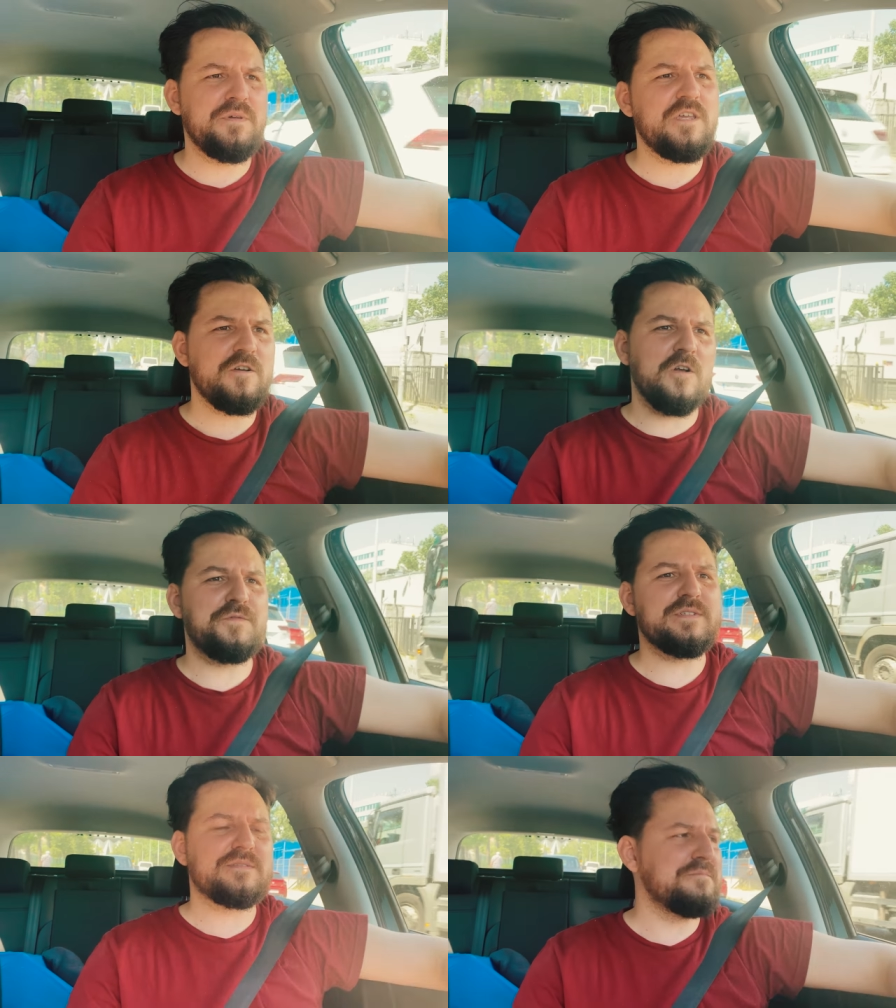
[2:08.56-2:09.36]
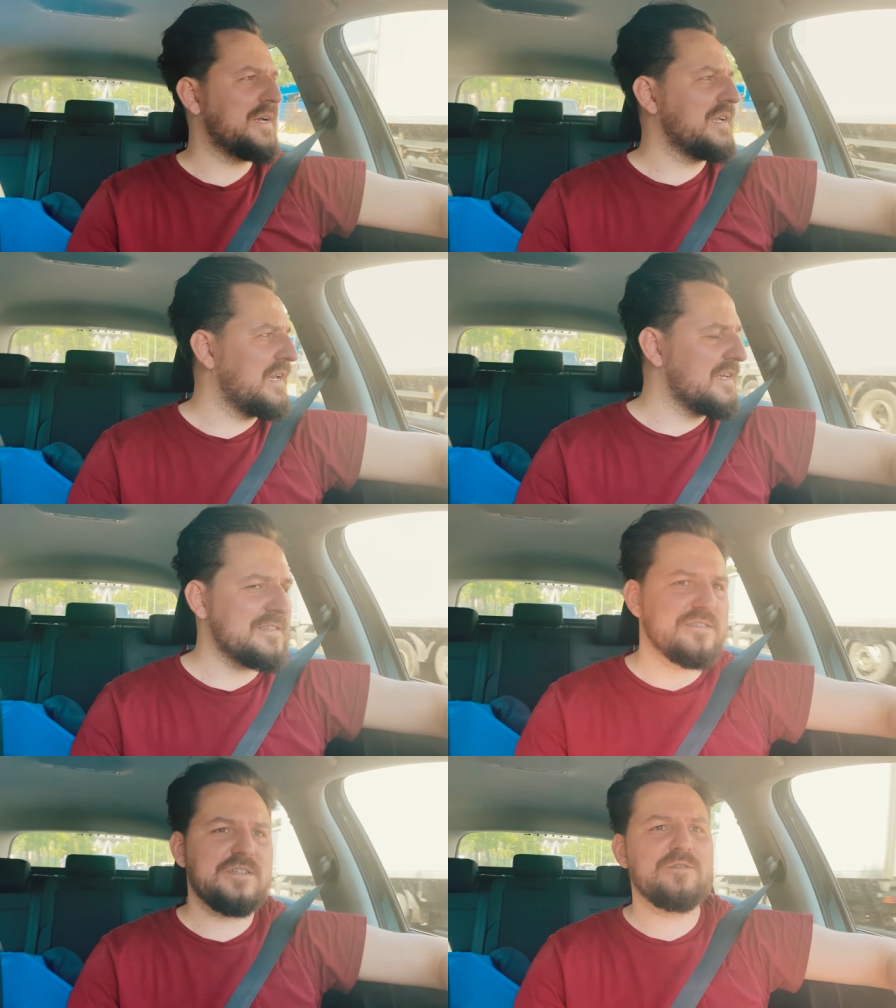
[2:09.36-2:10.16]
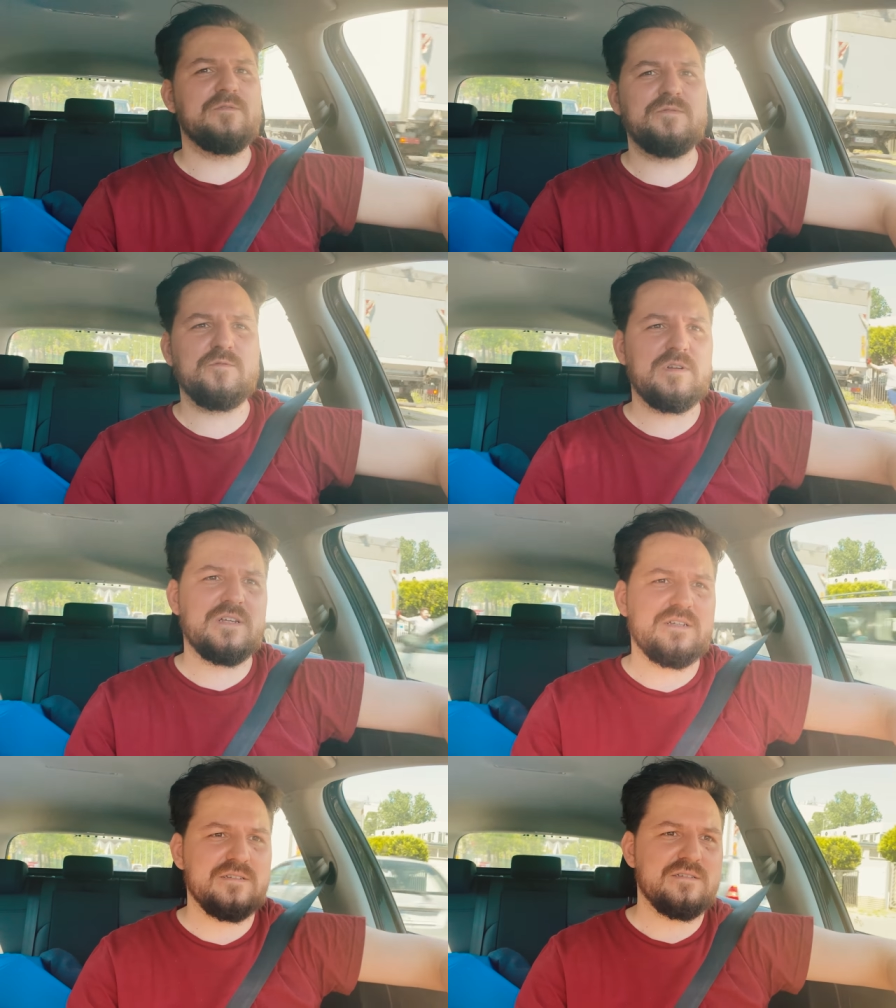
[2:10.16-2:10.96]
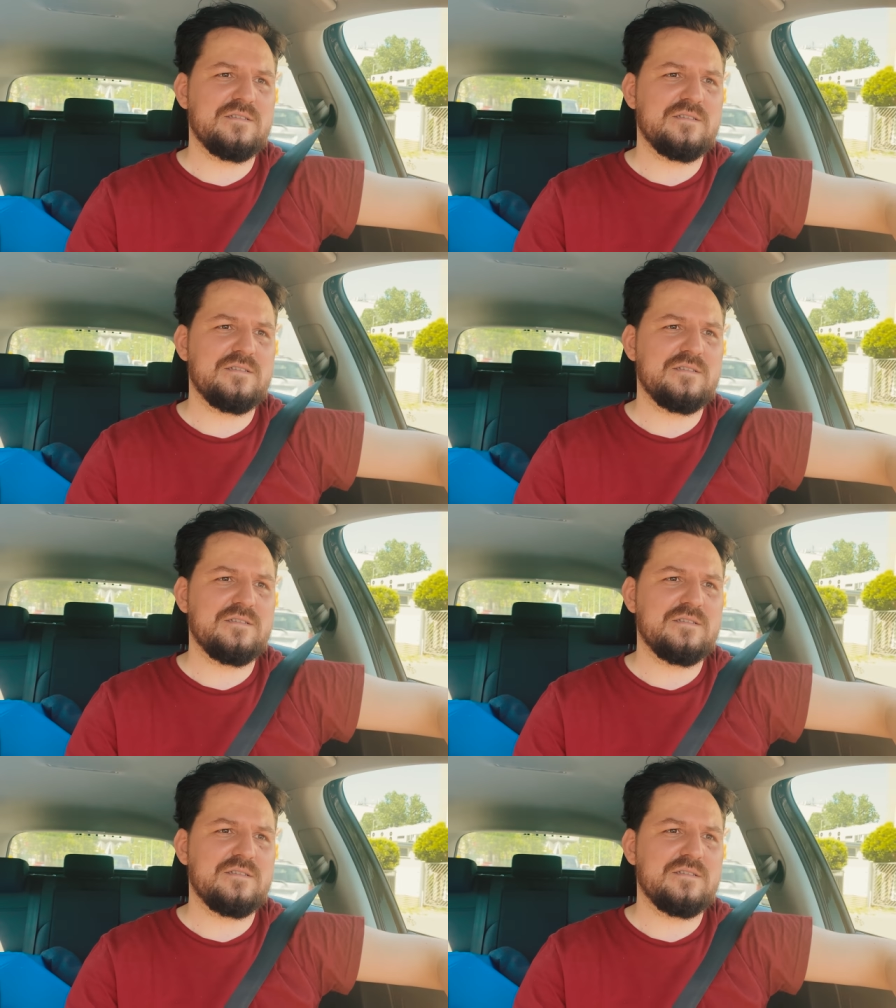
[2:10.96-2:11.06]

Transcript: i minigolf jest mega relaksacyjną w ogóle